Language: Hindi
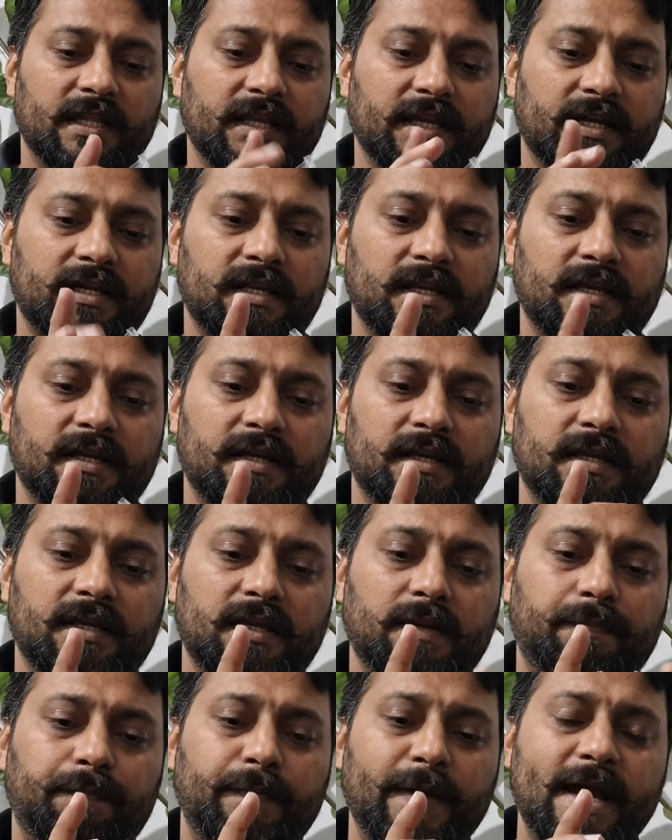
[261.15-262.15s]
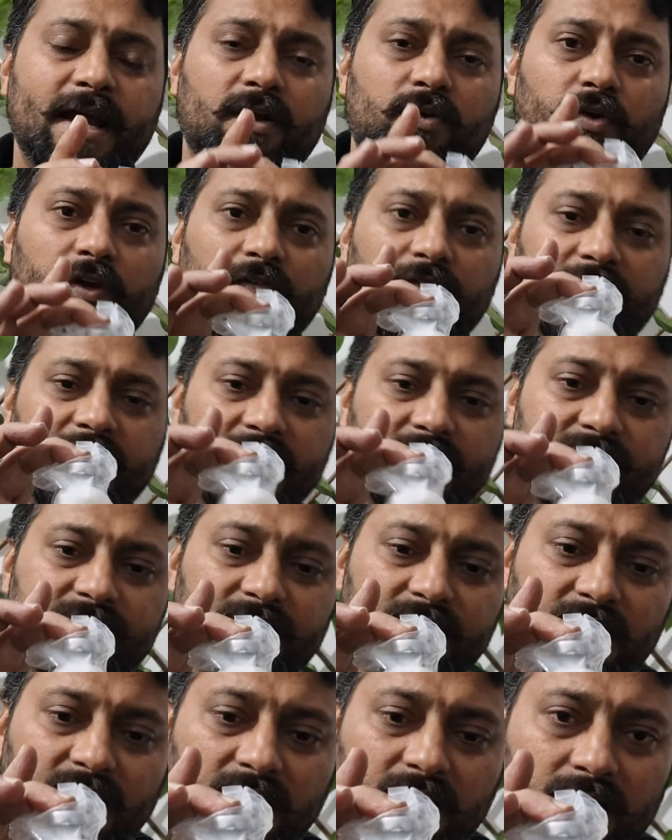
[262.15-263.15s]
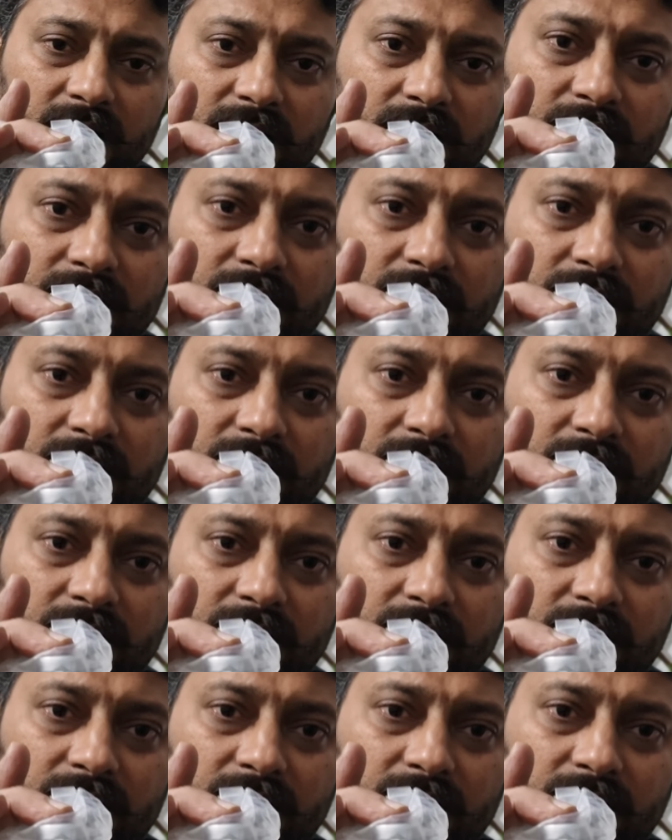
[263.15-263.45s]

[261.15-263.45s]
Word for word: देख लें ये पैक हुई हुई है अच्छी तरह